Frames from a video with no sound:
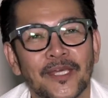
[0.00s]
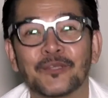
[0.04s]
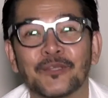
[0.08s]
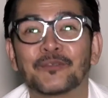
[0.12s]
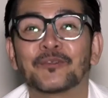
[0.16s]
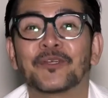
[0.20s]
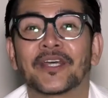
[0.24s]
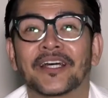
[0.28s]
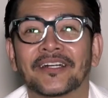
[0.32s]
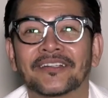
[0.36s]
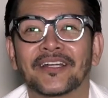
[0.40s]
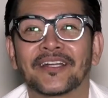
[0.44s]

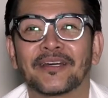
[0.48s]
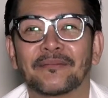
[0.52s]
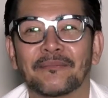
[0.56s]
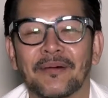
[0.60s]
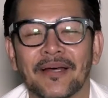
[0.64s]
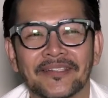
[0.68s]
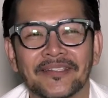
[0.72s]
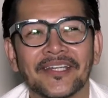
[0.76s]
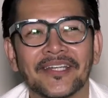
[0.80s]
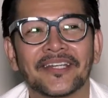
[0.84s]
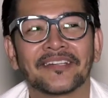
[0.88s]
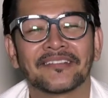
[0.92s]
itu yang saya
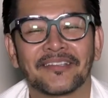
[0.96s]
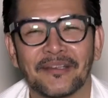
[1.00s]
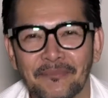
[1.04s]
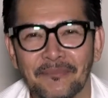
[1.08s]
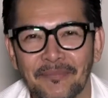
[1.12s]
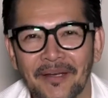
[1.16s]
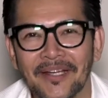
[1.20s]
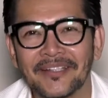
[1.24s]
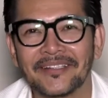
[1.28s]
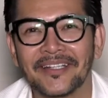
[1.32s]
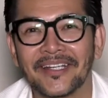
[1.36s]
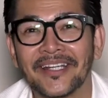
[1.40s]
baca yang
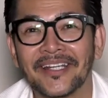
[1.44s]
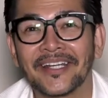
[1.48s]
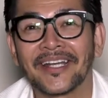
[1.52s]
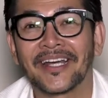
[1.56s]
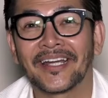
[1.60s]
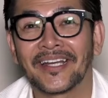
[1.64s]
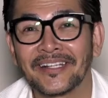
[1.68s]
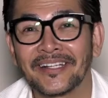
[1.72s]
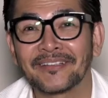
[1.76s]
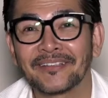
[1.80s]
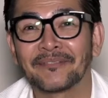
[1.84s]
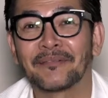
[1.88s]
saya pelajari
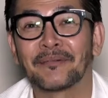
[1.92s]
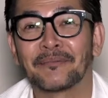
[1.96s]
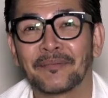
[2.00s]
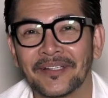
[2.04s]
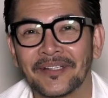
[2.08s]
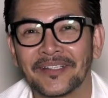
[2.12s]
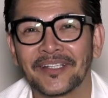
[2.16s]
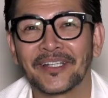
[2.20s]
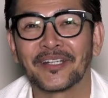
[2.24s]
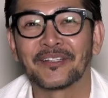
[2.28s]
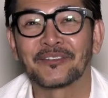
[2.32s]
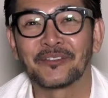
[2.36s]
karena saya
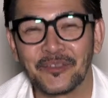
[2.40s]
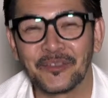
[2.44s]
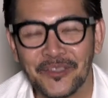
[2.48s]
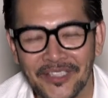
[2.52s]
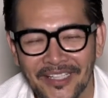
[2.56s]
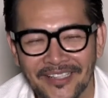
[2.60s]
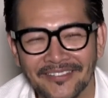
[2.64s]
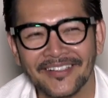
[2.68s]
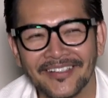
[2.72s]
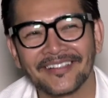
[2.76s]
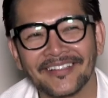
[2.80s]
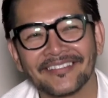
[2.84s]
mempelajari
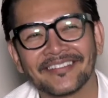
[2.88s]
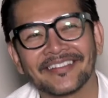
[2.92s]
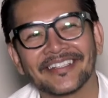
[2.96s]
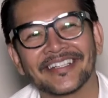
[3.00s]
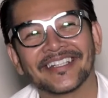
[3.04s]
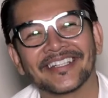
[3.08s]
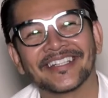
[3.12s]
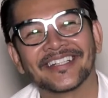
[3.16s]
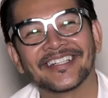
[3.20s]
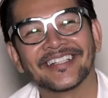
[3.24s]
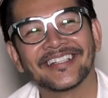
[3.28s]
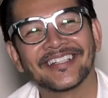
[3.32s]
zodiak saya
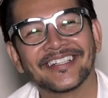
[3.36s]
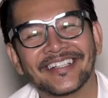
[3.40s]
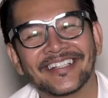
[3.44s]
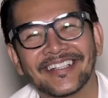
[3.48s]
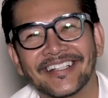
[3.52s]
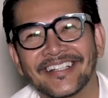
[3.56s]
sendiri